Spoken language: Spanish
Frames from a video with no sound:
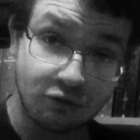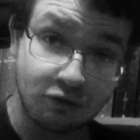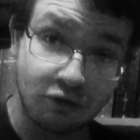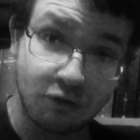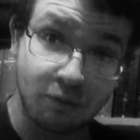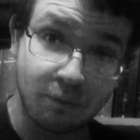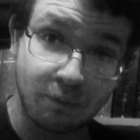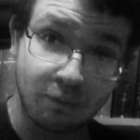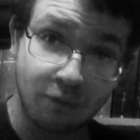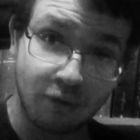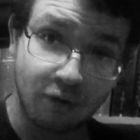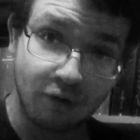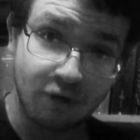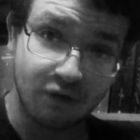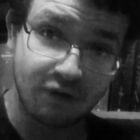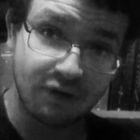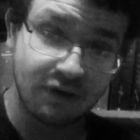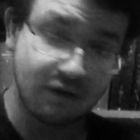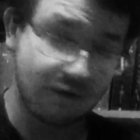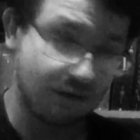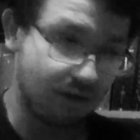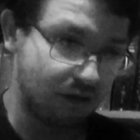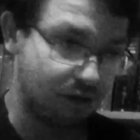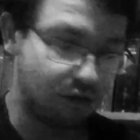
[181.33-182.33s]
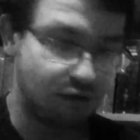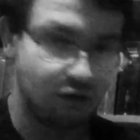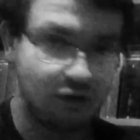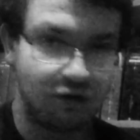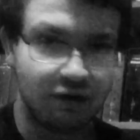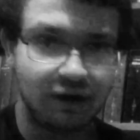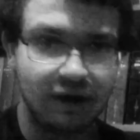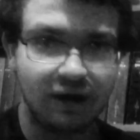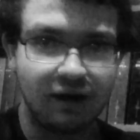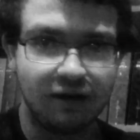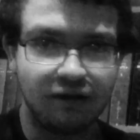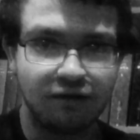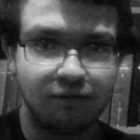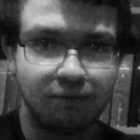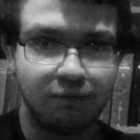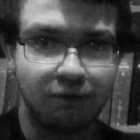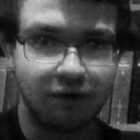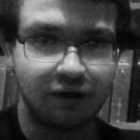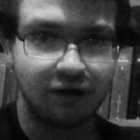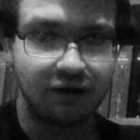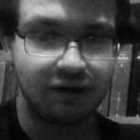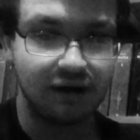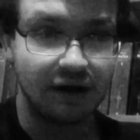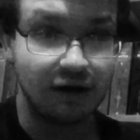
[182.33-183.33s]
grupos defensores
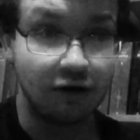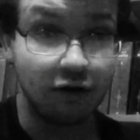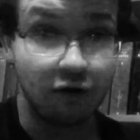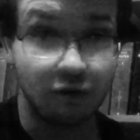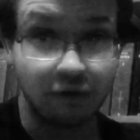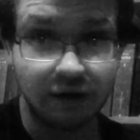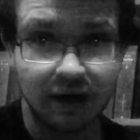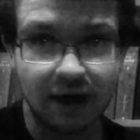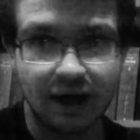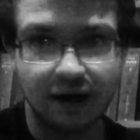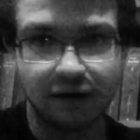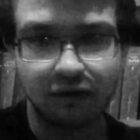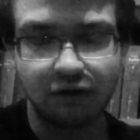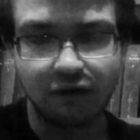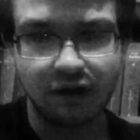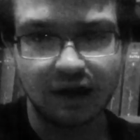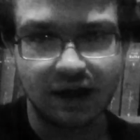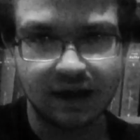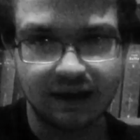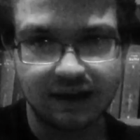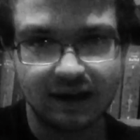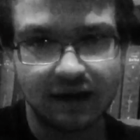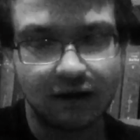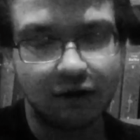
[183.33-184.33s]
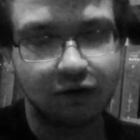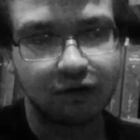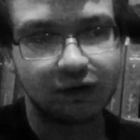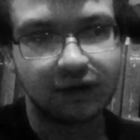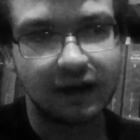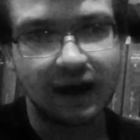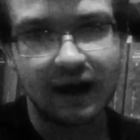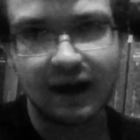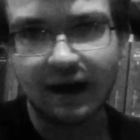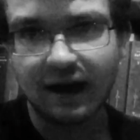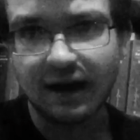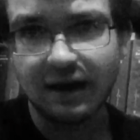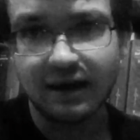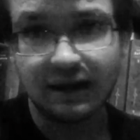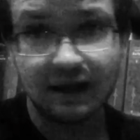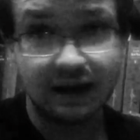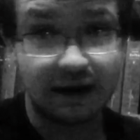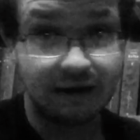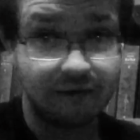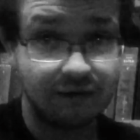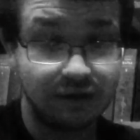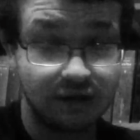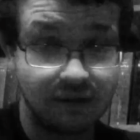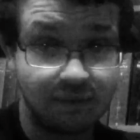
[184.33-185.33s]
pues, del gobierno de Daniel Ortega y de
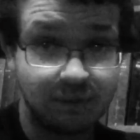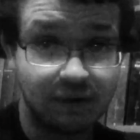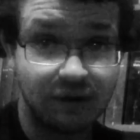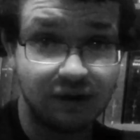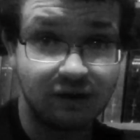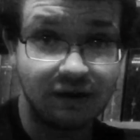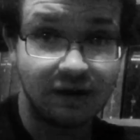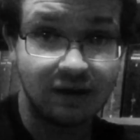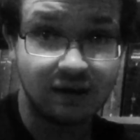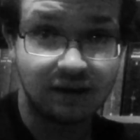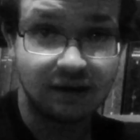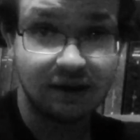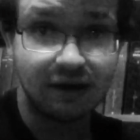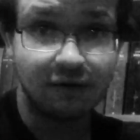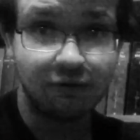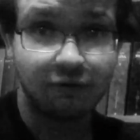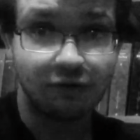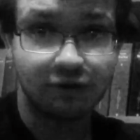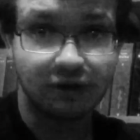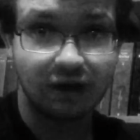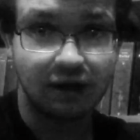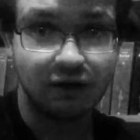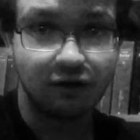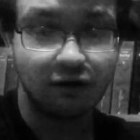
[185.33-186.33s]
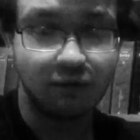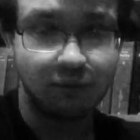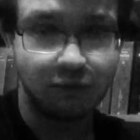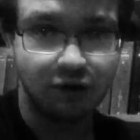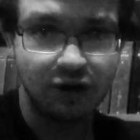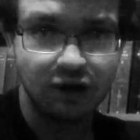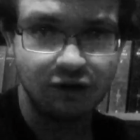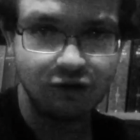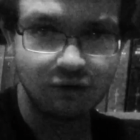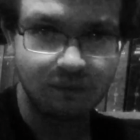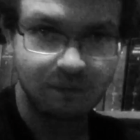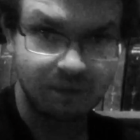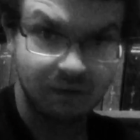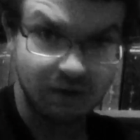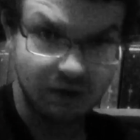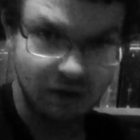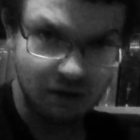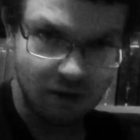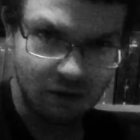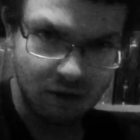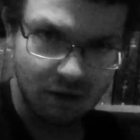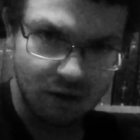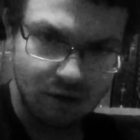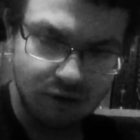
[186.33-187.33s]
la vicepresidenta Rosario Murillo.
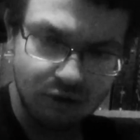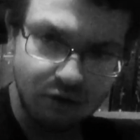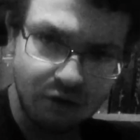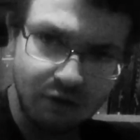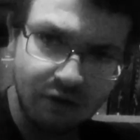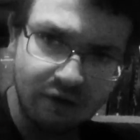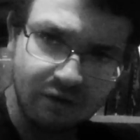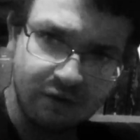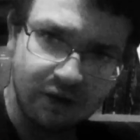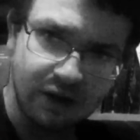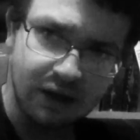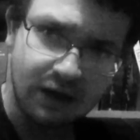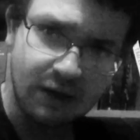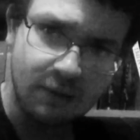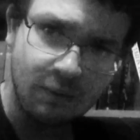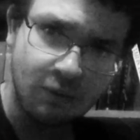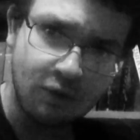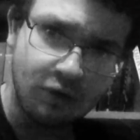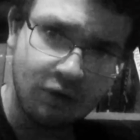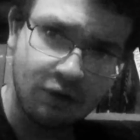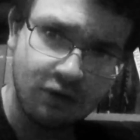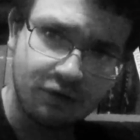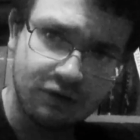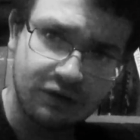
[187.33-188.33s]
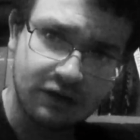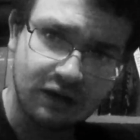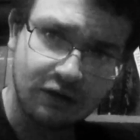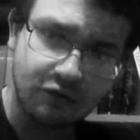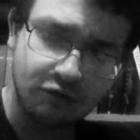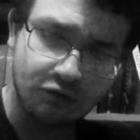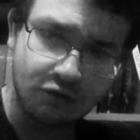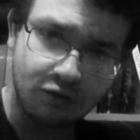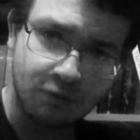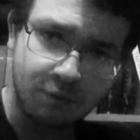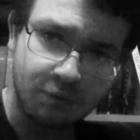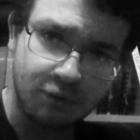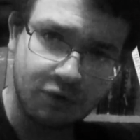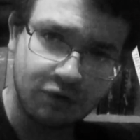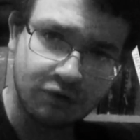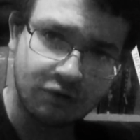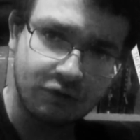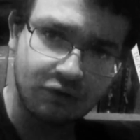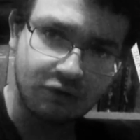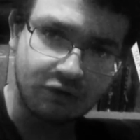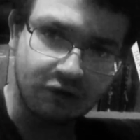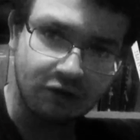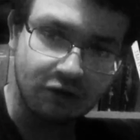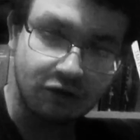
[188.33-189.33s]
Nos referimos a los grupos
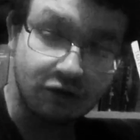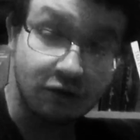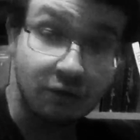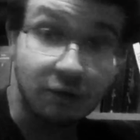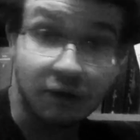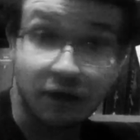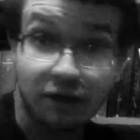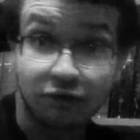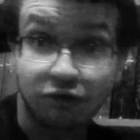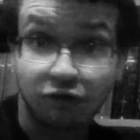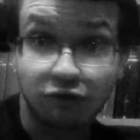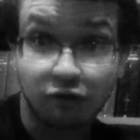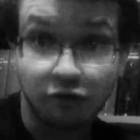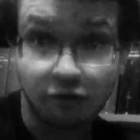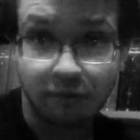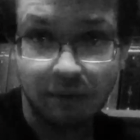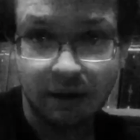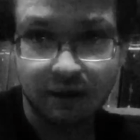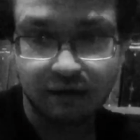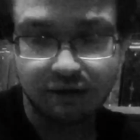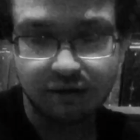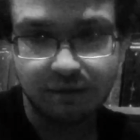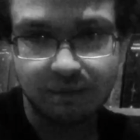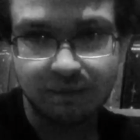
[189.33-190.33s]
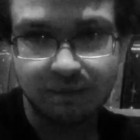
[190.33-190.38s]
conocidos como las turbas.